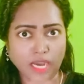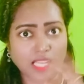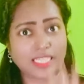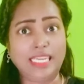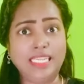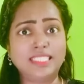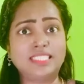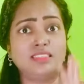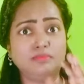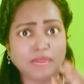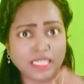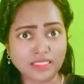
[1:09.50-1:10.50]
அட்லீஸ்ட்
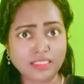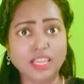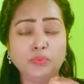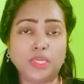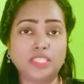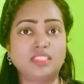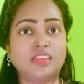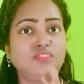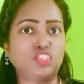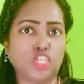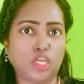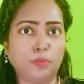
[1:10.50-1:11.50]
மந்த்லி ஒன்ஸ் ஆஃப்
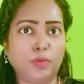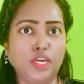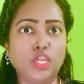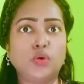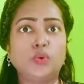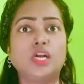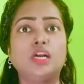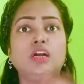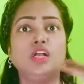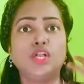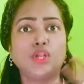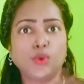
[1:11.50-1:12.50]
செக் பண்ணிக்கோங்க
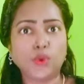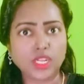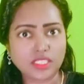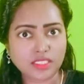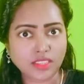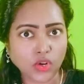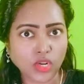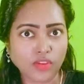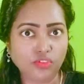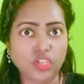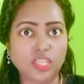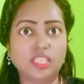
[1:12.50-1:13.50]
கொலஸ்ட்ரால்
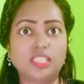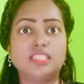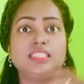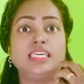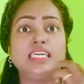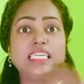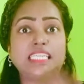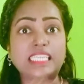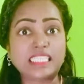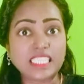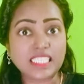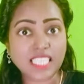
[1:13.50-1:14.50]
எவ்வளோ இருக்குது
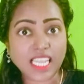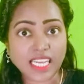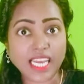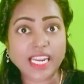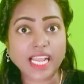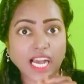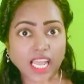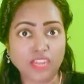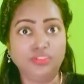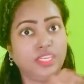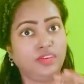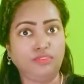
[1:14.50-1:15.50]
ரத்த சர்க்கரை
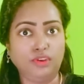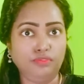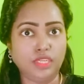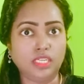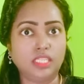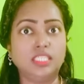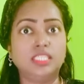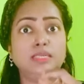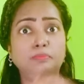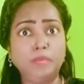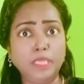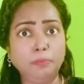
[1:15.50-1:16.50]
அளவு எவ்வளவு இருக்குது
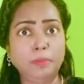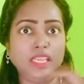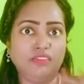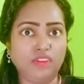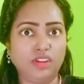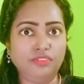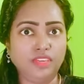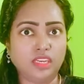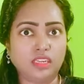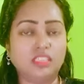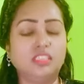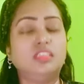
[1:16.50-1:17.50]
பிபி எவ்வளவு
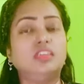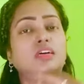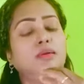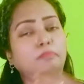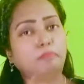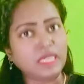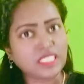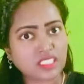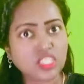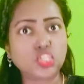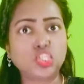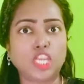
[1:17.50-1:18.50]
இருக்குது
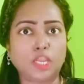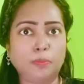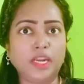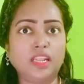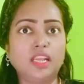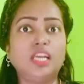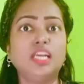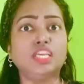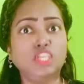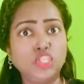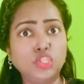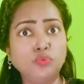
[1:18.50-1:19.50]
மஸ்ட்டு செக் பண்ணுங்கள்
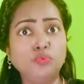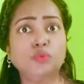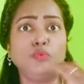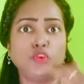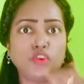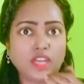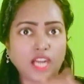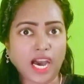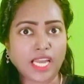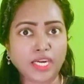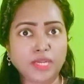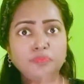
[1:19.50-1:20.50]
இதுவும் ஒரு
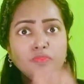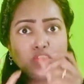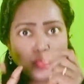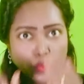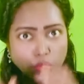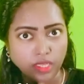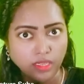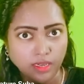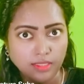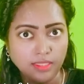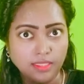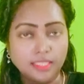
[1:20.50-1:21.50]
காரணம்
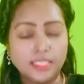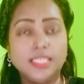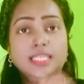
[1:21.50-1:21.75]
சுருங்குறதுக்கு